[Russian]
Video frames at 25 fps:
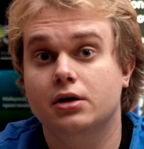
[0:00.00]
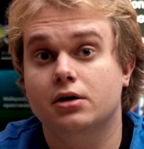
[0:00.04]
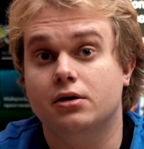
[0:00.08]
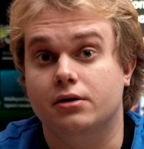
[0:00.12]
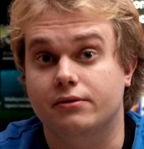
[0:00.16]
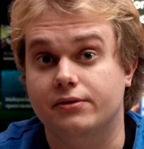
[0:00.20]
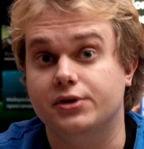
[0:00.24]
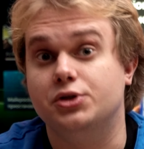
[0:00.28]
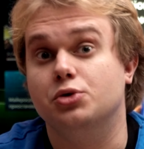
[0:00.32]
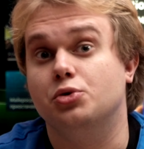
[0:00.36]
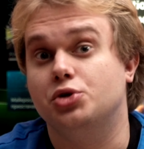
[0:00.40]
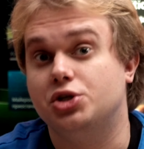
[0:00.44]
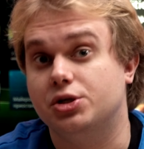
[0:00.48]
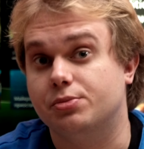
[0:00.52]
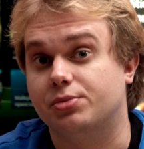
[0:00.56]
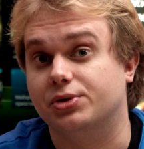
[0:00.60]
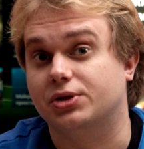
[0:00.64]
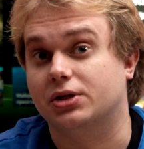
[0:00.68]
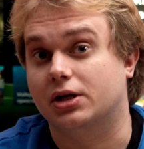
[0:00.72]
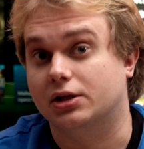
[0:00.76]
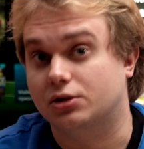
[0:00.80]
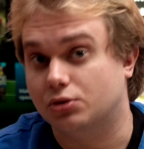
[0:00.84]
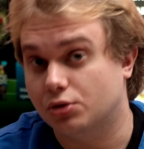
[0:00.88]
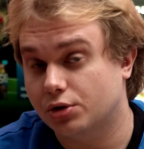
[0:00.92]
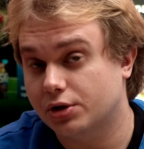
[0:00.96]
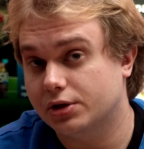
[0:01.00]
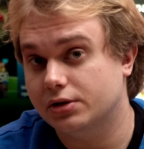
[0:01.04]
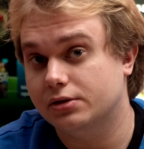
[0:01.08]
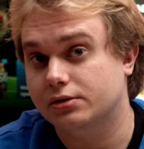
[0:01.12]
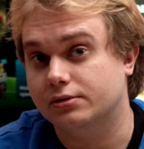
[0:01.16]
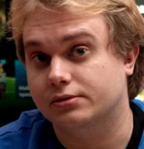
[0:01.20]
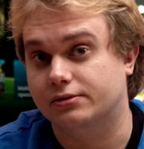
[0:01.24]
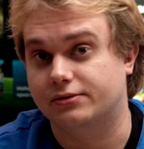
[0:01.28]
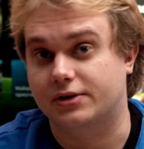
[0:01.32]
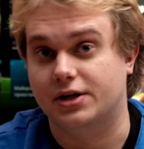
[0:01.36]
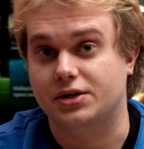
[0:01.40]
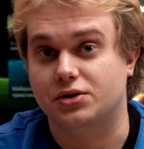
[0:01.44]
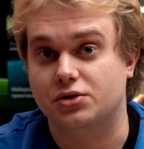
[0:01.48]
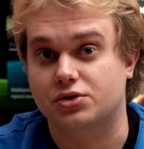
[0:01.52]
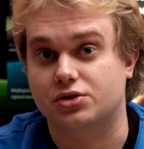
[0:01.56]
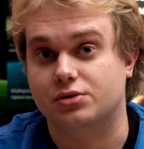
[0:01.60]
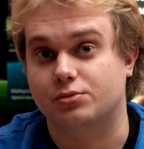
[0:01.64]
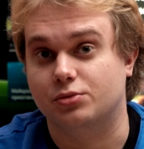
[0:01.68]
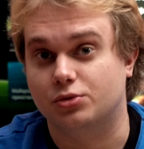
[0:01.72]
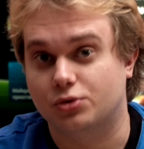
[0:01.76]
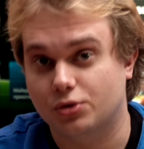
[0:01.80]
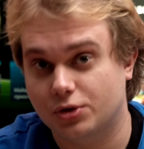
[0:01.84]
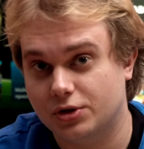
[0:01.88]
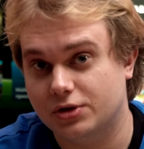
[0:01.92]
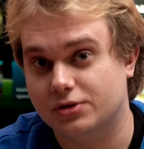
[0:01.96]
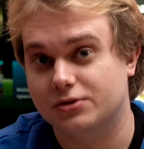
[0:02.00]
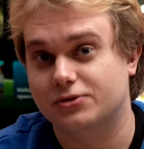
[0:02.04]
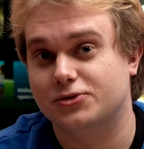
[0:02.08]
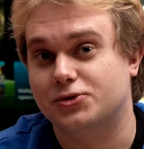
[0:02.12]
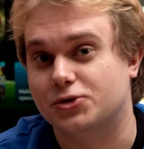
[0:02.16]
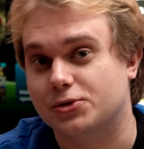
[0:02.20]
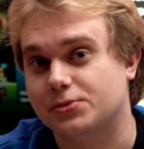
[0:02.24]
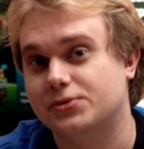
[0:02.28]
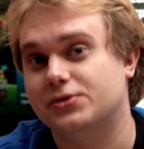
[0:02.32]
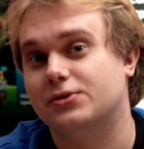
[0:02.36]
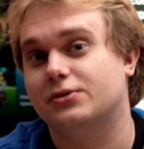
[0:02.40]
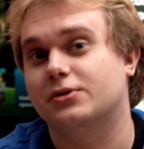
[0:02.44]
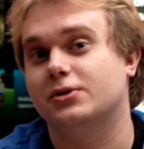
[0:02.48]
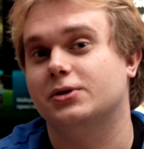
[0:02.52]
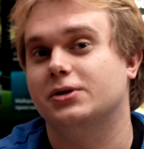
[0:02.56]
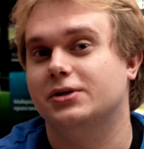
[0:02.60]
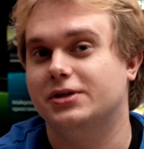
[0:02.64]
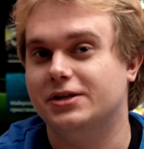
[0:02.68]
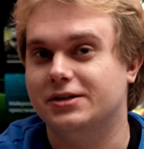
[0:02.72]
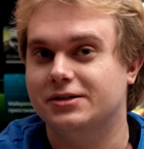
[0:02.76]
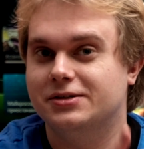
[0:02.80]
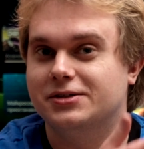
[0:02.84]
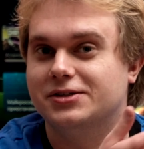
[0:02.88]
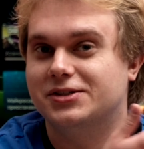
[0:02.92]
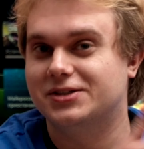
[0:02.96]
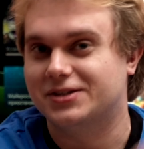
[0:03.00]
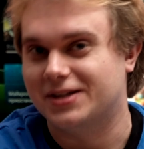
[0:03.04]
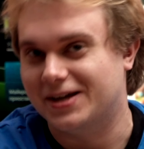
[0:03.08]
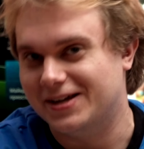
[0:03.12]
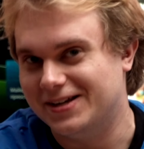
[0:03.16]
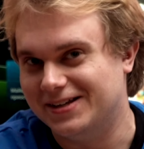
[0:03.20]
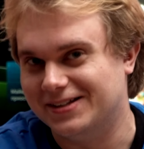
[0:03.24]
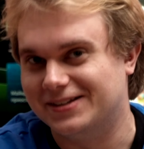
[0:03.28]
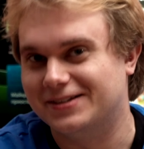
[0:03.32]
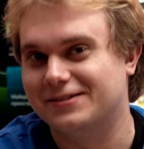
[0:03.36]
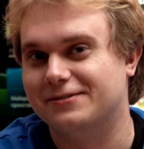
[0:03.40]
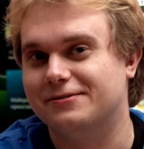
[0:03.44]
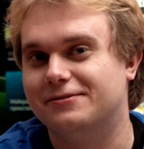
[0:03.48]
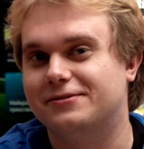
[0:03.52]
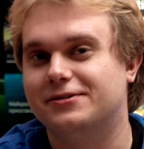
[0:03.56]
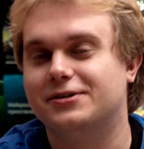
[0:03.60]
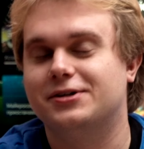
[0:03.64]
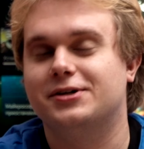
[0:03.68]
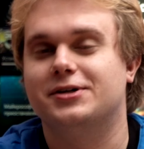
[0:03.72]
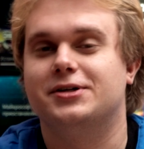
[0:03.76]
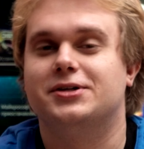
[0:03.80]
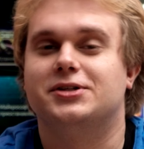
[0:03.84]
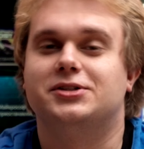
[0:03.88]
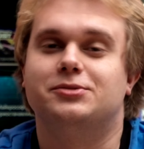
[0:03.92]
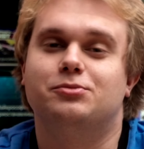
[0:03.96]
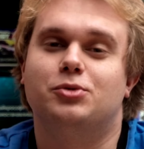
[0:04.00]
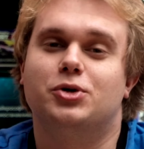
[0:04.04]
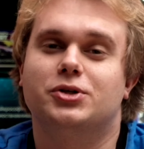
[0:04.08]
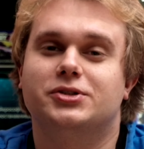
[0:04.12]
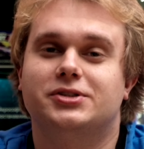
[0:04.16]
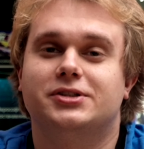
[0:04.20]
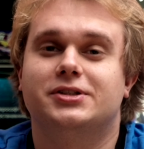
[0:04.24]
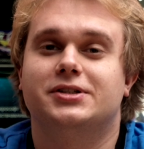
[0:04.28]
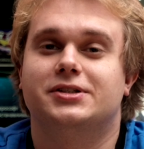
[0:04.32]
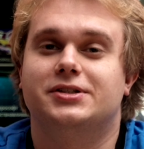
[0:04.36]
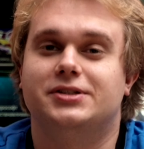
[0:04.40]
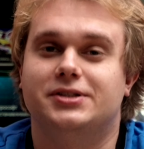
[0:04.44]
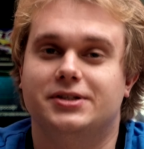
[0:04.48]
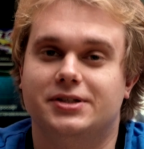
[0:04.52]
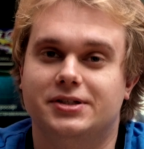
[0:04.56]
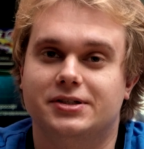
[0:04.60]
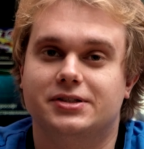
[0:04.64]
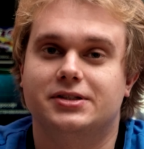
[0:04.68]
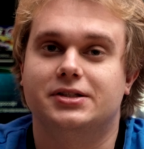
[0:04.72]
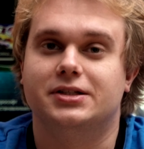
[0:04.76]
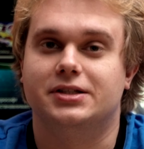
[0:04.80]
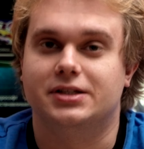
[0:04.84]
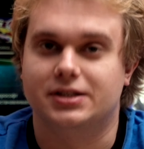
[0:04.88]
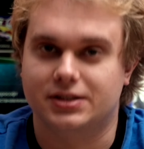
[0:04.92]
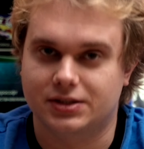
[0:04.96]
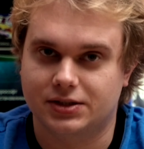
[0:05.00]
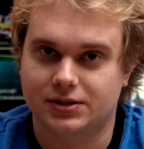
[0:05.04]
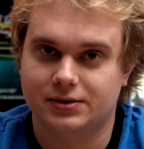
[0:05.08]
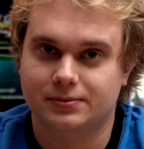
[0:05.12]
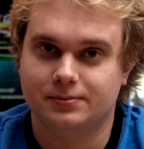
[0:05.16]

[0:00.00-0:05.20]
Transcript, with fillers: видеочип от которой в конечном итоге, собственно, и стоит в Xbox Series X.